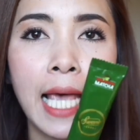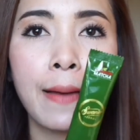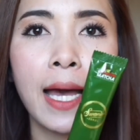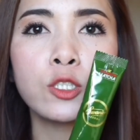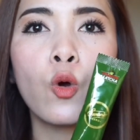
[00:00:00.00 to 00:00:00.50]

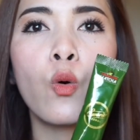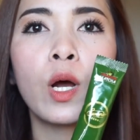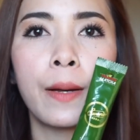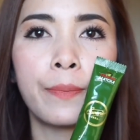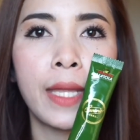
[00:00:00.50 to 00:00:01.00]
สามารถชง
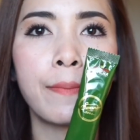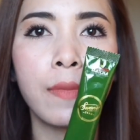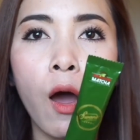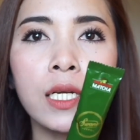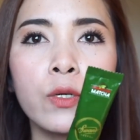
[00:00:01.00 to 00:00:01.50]
กับ
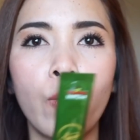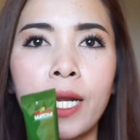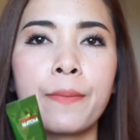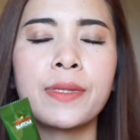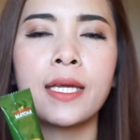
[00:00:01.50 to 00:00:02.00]
น้ำร้อนหรือว่า
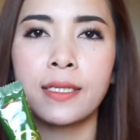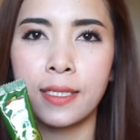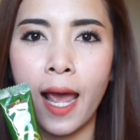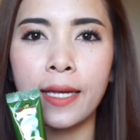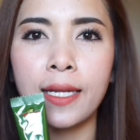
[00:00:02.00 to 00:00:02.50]
น้ำเย็น
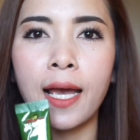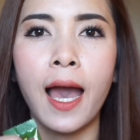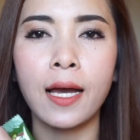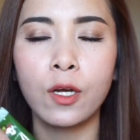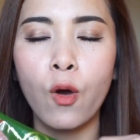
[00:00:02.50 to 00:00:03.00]
ก็ได้นะ
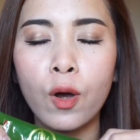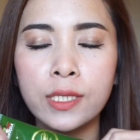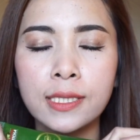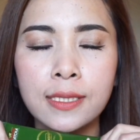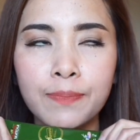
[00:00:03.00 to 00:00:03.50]
คะ ก็
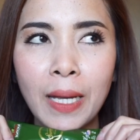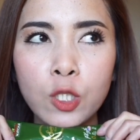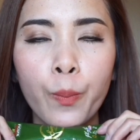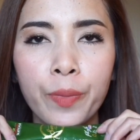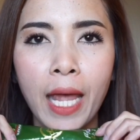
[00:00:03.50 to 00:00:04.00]
ผ
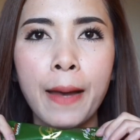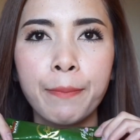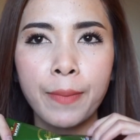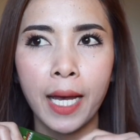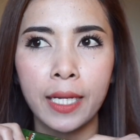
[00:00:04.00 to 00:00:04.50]
สม
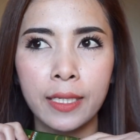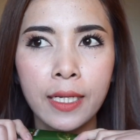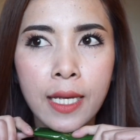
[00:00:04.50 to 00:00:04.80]
น้ำประมาณ